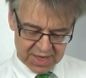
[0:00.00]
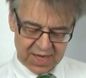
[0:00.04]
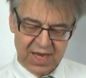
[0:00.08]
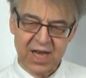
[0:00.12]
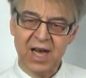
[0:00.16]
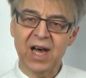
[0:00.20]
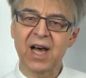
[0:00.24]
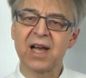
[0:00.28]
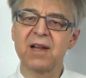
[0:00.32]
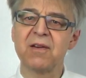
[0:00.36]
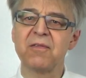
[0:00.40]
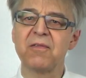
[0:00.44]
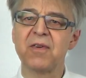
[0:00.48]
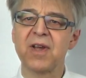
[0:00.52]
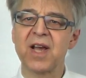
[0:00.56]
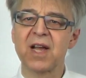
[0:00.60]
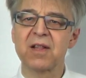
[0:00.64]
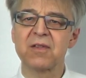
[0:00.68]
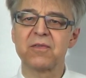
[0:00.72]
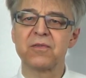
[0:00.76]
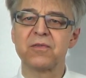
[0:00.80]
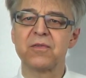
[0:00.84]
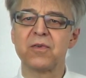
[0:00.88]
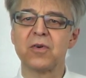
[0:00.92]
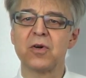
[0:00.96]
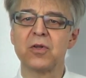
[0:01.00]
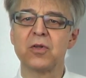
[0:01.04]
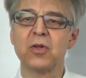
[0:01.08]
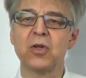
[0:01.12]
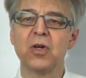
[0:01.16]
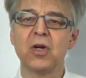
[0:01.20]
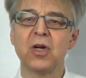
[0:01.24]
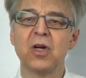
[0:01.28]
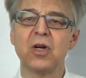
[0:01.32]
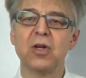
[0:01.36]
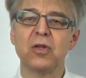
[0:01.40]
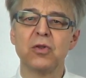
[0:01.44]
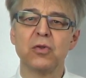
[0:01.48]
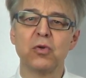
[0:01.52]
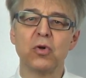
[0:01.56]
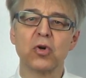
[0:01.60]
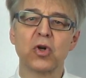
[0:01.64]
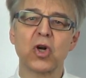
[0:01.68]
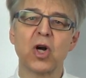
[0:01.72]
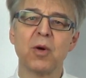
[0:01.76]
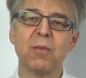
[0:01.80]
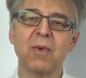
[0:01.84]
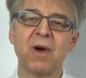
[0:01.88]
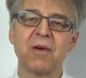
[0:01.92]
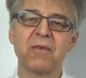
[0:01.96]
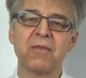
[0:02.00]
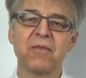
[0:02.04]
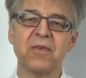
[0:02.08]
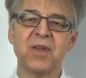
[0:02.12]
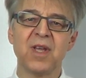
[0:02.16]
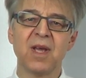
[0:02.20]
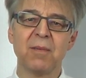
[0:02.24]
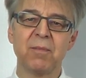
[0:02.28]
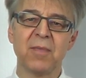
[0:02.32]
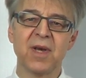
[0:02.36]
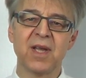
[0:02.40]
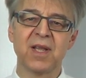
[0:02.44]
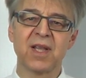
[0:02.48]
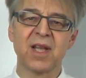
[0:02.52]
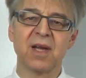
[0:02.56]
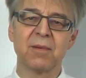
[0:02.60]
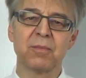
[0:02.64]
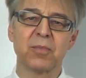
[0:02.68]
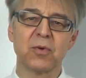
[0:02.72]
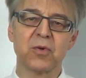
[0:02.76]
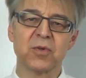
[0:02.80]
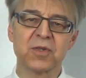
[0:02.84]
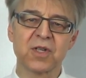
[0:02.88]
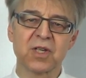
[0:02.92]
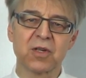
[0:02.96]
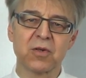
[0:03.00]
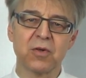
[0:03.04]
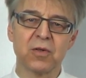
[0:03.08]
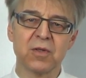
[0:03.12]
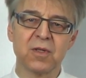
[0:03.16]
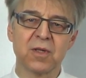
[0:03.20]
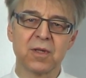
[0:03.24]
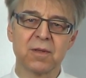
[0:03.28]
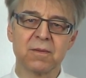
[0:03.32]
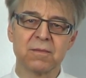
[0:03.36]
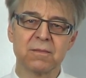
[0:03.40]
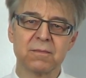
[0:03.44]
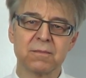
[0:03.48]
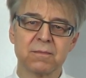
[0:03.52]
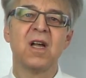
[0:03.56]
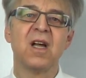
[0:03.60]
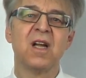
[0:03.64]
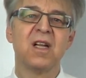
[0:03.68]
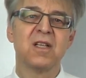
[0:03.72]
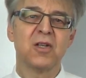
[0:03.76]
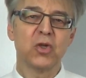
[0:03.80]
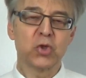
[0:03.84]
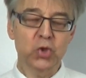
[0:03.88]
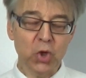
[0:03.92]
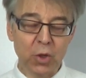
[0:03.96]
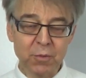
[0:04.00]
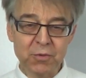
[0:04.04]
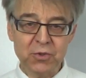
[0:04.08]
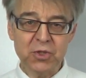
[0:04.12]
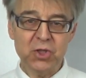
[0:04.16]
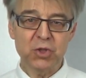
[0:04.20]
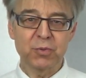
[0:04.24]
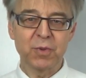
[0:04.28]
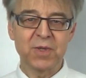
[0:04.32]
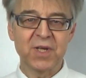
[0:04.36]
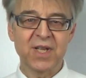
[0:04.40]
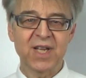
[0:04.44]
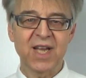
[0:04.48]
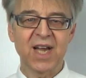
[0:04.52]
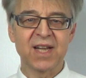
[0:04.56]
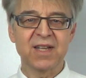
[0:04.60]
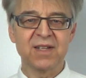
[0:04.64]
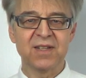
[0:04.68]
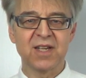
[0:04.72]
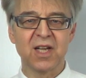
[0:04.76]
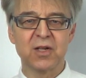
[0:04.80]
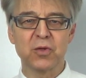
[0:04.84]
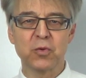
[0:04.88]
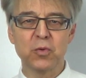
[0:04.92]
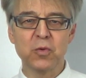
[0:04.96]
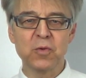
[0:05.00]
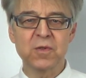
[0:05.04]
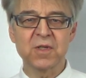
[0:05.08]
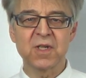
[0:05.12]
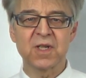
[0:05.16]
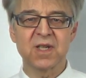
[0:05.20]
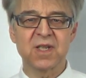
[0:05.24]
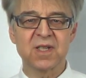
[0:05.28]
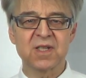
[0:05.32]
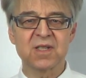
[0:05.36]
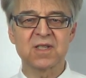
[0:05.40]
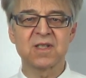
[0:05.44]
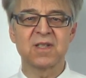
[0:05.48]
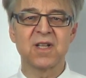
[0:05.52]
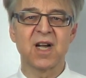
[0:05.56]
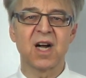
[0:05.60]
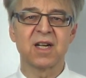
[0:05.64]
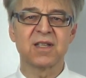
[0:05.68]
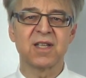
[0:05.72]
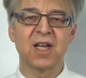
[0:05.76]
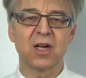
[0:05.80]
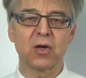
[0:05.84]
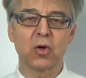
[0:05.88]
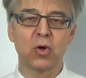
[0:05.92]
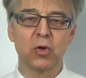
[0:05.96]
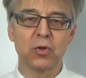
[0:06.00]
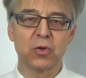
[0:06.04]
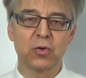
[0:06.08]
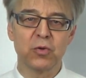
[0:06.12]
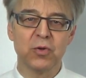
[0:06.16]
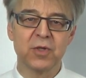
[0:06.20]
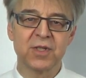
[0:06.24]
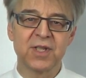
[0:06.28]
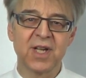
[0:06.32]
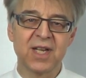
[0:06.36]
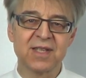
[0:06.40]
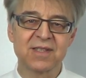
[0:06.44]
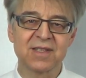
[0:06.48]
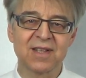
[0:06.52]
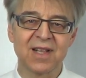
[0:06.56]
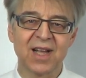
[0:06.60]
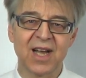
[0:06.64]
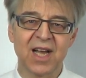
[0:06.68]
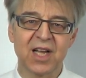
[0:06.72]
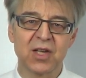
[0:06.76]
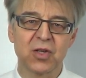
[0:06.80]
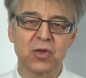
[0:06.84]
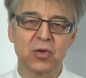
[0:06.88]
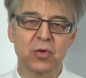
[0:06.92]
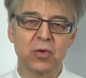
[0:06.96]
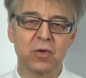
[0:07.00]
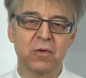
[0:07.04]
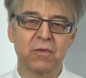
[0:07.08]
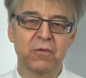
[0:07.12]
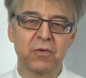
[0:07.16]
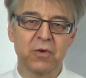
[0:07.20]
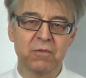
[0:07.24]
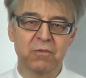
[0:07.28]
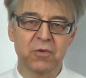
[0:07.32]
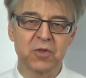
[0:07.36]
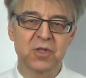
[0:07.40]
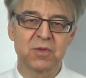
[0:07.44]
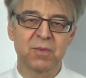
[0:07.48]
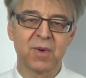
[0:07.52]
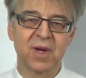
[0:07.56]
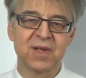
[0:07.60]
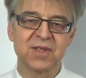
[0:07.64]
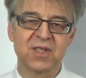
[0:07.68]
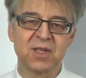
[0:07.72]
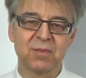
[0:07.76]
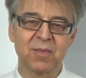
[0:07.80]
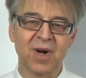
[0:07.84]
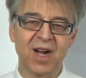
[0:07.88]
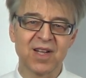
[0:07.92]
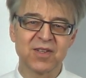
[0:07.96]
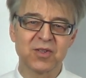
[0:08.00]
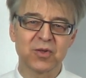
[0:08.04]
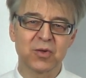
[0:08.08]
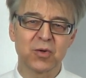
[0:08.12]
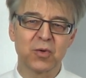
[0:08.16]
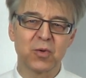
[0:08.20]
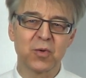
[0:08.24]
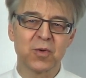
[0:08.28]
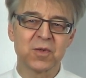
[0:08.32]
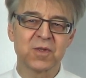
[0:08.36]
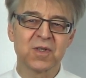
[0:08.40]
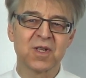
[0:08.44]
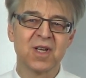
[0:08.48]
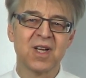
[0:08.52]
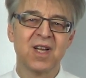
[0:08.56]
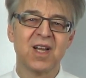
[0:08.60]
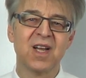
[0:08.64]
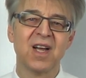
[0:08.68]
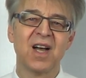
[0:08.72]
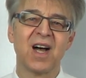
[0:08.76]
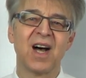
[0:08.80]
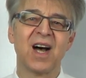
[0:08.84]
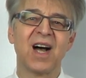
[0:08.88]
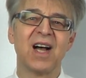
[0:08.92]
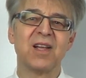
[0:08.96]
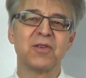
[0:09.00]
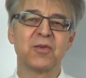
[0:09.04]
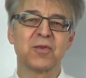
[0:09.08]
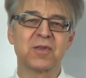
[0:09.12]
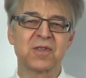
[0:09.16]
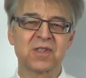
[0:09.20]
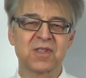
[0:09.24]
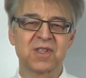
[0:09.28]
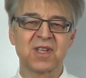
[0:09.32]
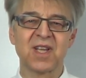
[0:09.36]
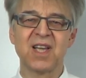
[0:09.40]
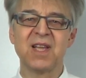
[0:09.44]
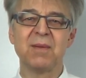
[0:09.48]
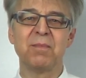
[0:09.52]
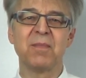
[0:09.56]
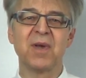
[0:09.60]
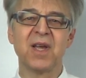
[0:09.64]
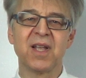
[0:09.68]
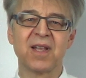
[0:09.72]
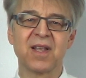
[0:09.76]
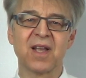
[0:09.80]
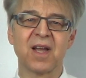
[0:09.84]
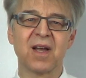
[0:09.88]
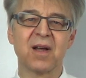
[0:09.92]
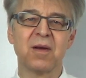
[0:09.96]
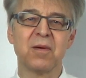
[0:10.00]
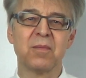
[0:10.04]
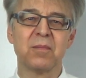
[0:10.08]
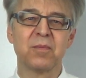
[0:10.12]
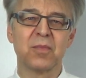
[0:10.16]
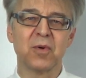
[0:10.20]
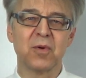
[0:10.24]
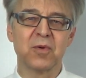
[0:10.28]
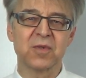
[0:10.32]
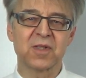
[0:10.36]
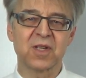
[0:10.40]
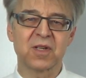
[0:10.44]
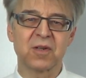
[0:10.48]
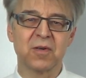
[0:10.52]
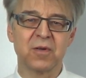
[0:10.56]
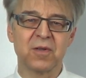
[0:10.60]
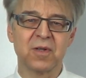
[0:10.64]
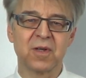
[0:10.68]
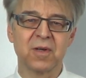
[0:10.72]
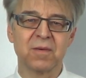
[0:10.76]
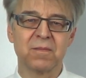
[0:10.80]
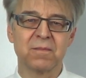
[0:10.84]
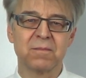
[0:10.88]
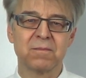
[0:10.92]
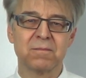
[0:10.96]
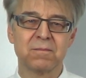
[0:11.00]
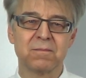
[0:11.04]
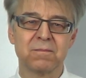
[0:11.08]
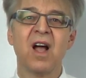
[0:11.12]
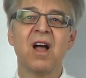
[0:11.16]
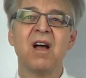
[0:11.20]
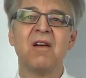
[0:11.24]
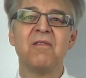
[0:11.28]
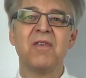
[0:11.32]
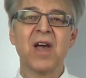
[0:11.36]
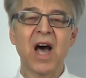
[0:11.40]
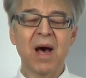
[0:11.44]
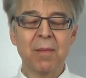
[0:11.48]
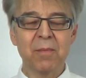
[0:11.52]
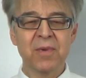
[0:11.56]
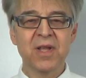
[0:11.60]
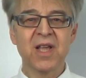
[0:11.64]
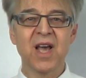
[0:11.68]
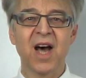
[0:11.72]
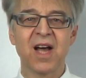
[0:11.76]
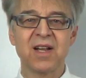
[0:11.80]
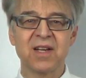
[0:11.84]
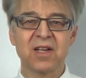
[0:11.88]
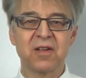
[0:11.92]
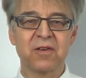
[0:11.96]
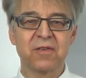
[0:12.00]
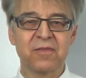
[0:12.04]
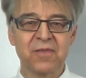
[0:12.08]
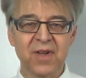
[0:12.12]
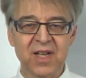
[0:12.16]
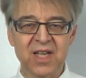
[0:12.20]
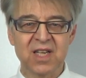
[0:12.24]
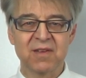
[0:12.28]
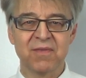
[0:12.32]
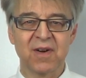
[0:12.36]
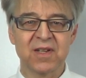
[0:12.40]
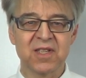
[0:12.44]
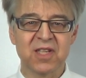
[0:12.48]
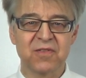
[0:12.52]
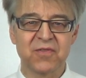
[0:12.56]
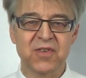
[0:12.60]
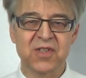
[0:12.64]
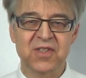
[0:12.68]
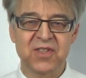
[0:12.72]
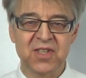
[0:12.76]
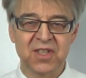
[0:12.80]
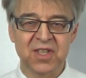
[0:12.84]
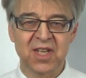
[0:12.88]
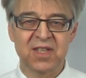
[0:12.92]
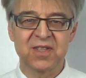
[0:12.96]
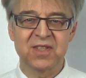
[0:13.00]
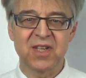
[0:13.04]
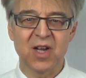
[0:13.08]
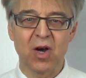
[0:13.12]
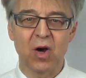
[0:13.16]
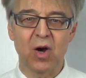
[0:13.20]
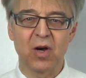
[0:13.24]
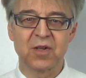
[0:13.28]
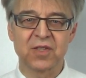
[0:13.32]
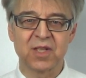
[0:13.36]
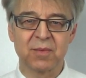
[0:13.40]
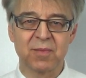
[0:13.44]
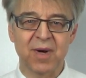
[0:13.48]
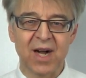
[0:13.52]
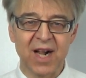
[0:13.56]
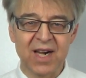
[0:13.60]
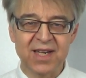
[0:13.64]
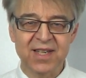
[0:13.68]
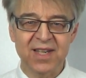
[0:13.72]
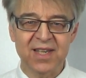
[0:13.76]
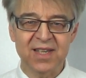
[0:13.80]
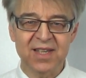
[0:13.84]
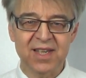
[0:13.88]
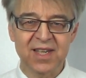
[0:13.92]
einen Wert von 0,4 Meter pro Sekunde. Die Strömungsgeschwindigkeit in der Düse ist nach der Kontinuitätsgleichung 25 mal so groß, also 10 Meter pro Sekunde. Wir haben hier einen Effekt quantifiziert, den Sie auch aus dem Alltag